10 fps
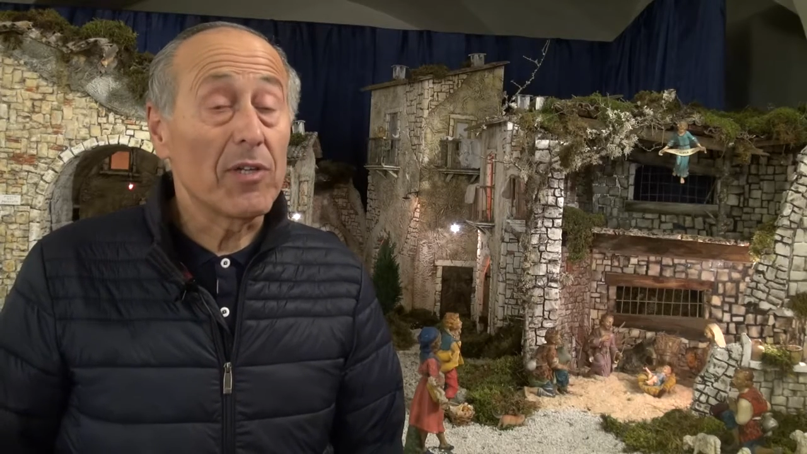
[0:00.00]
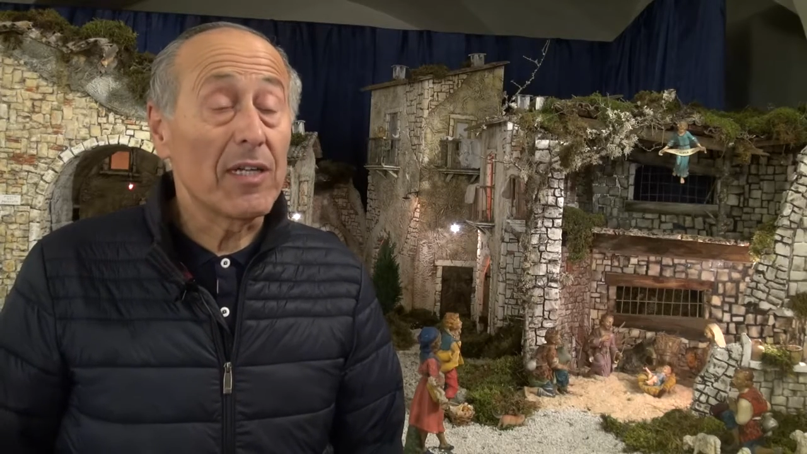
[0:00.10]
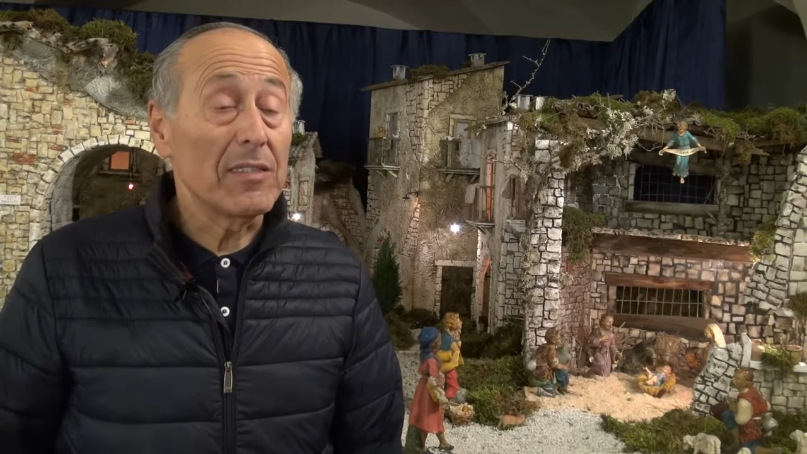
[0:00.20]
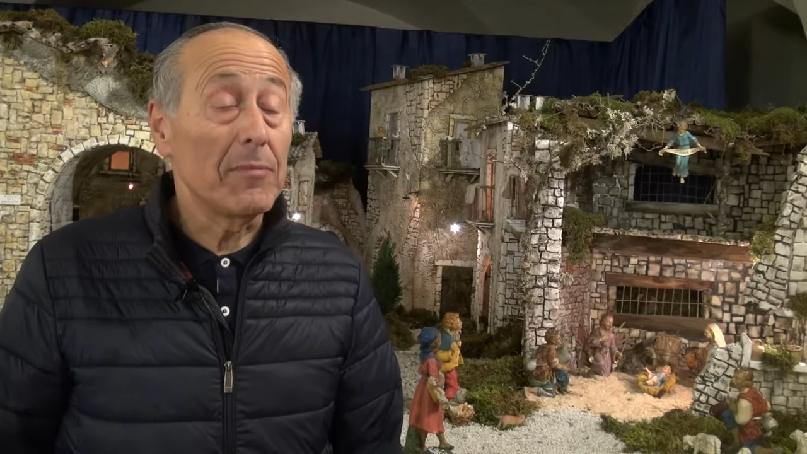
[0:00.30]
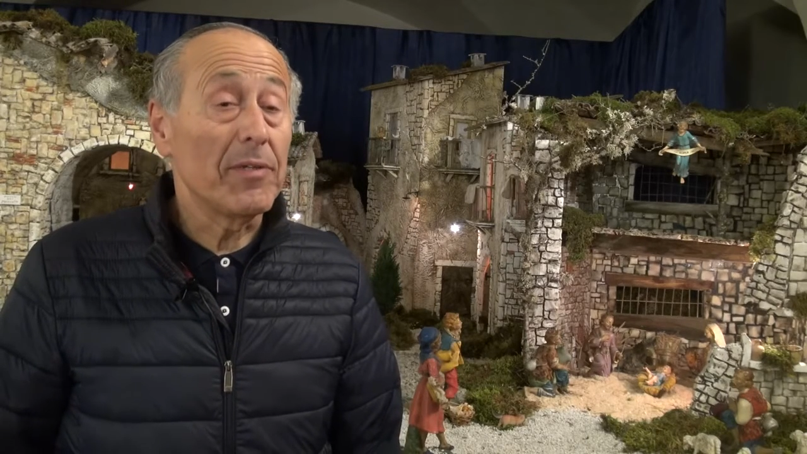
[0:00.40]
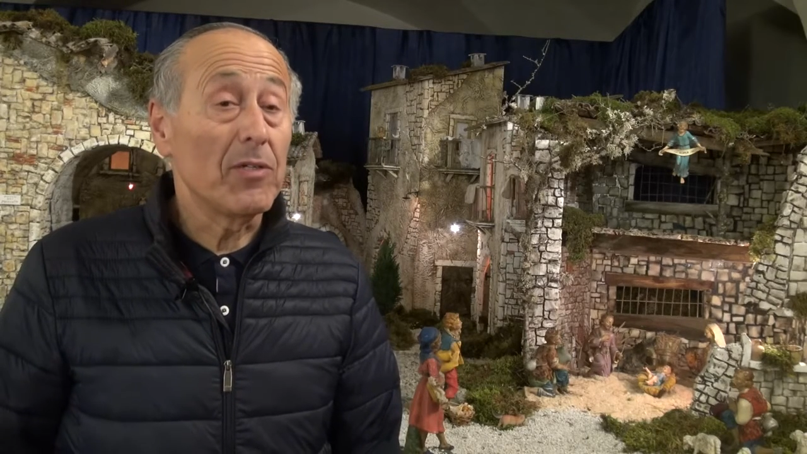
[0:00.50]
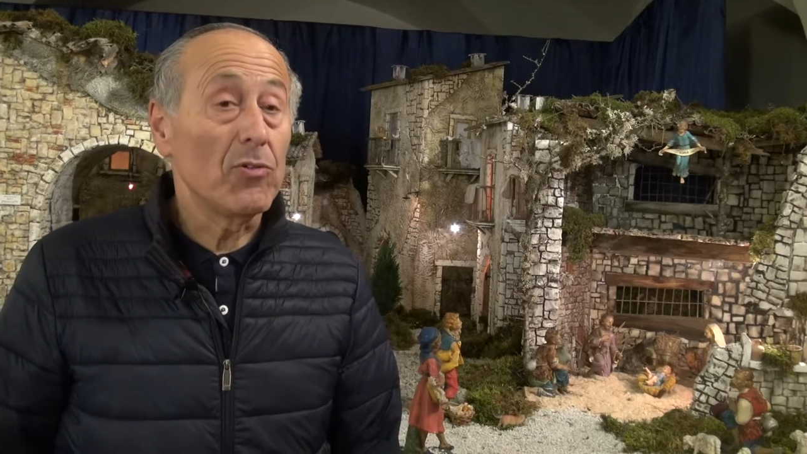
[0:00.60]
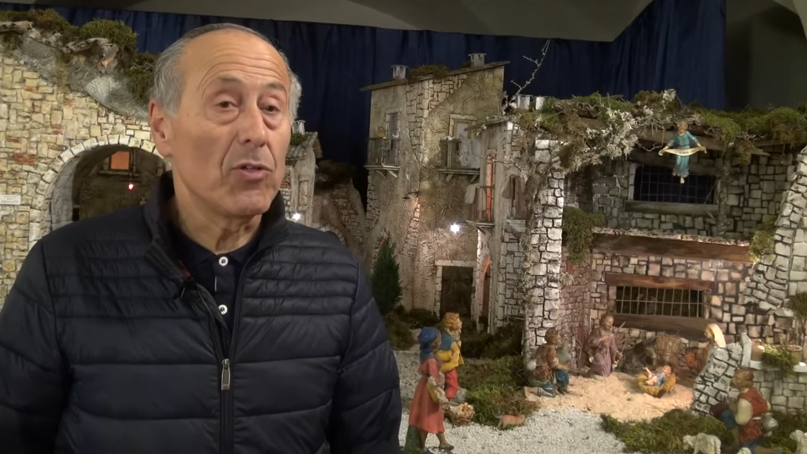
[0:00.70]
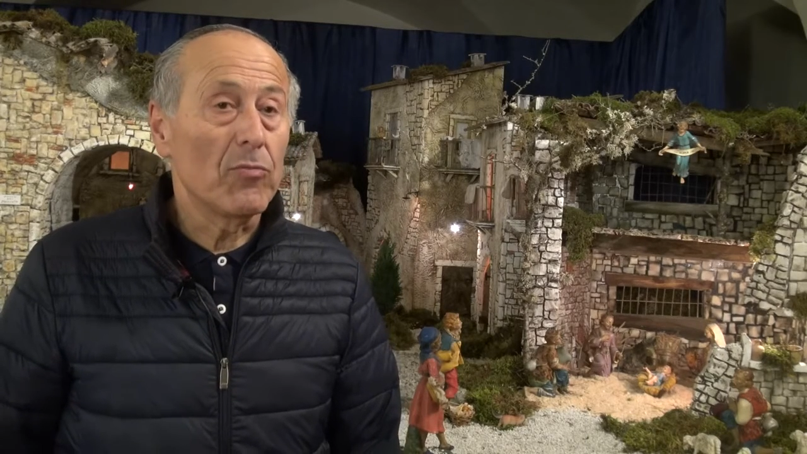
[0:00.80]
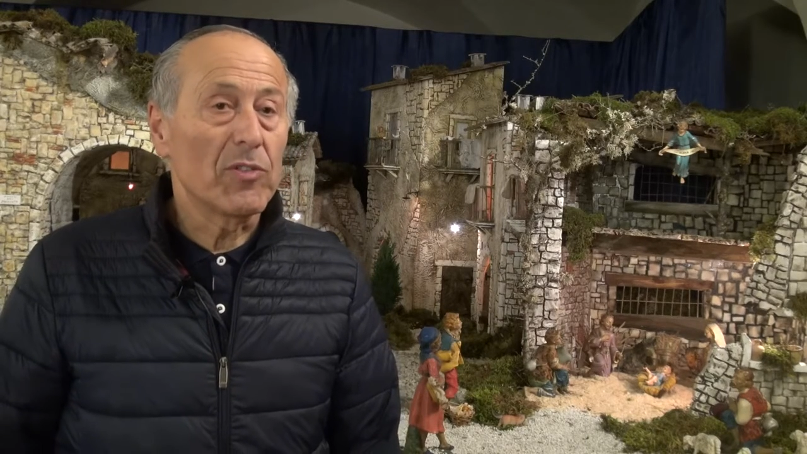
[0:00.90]
grande per
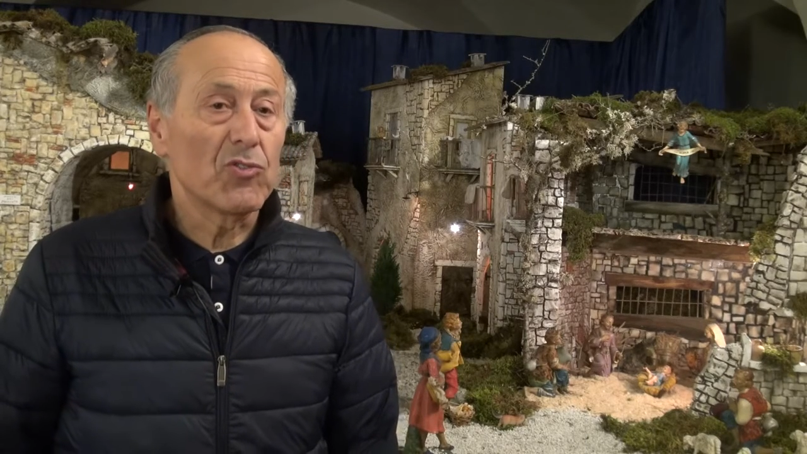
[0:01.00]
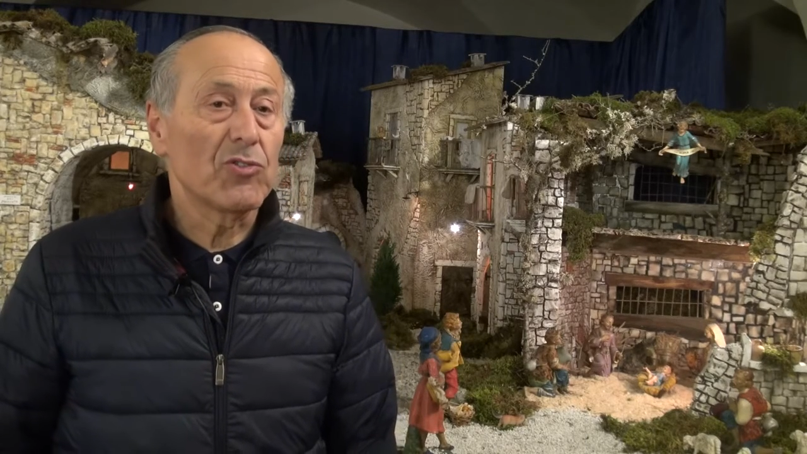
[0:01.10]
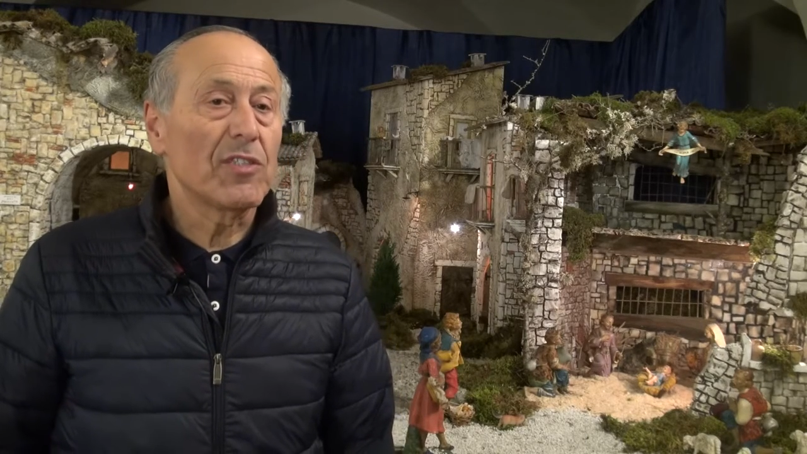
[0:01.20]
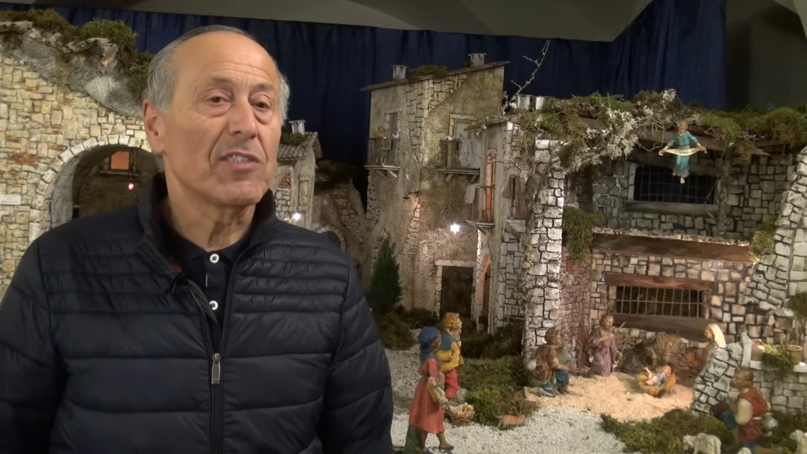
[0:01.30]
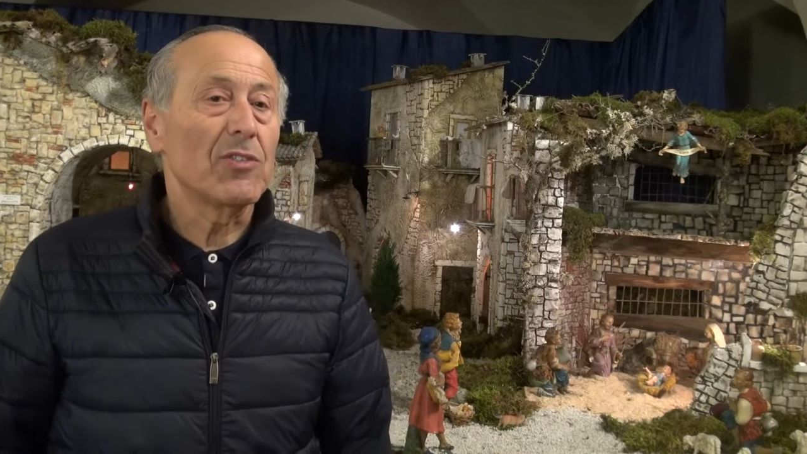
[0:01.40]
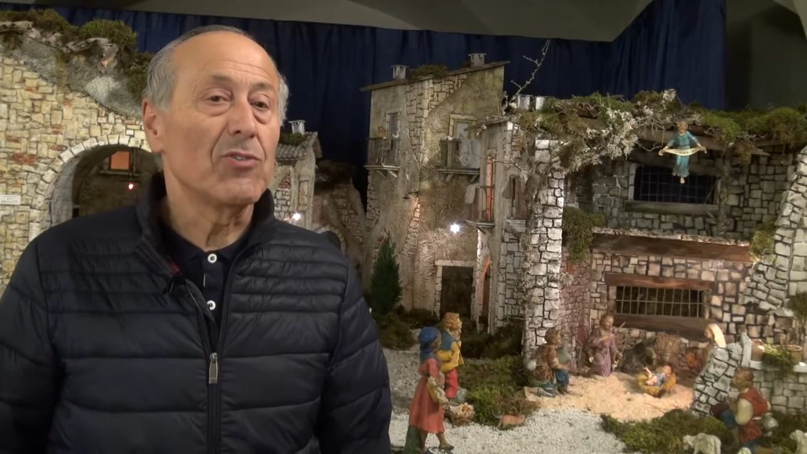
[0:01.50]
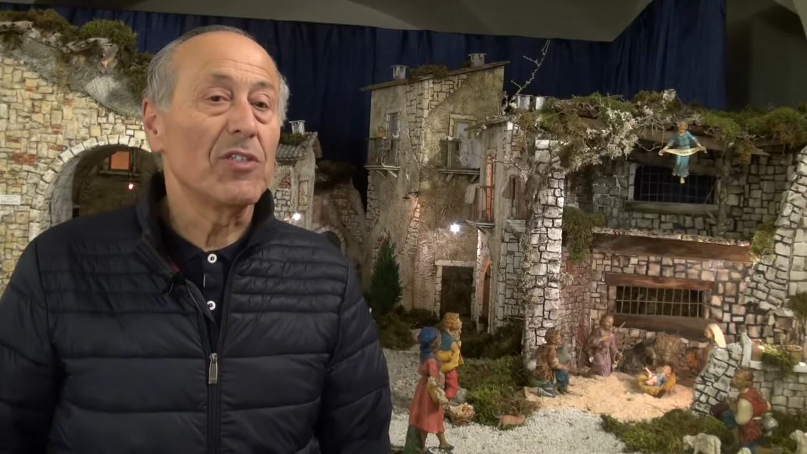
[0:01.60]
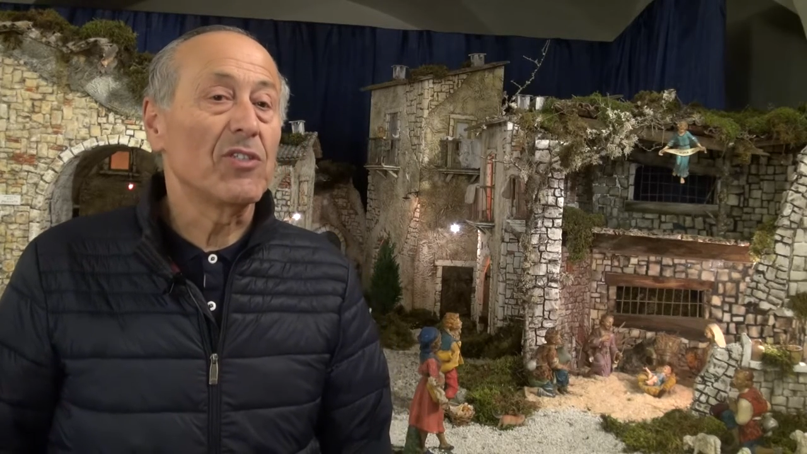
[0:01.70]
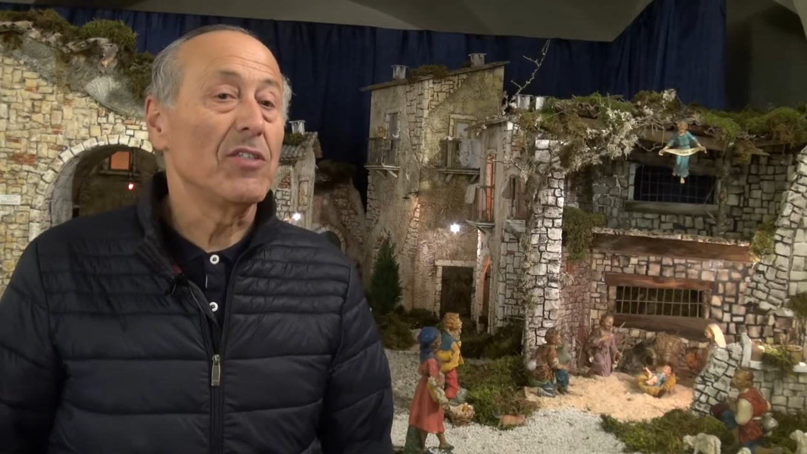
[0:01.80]
noi come associazione è